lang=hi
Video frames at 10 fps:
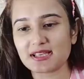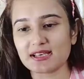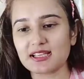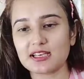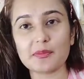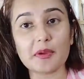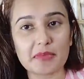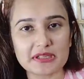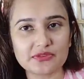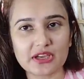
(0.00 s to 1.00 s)
स्किन के लिए
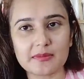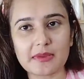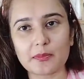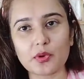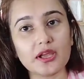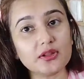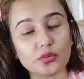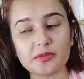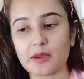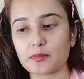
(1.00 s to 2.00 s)
पिंपल्स वगैरह भी आपको हैं
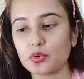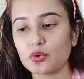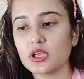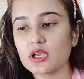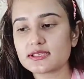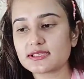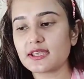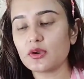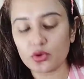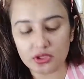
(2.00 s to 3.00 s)
तो भी आपको
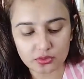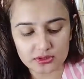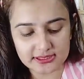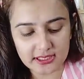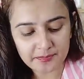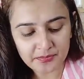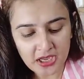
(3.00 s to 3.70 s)
सही होगी तुलसी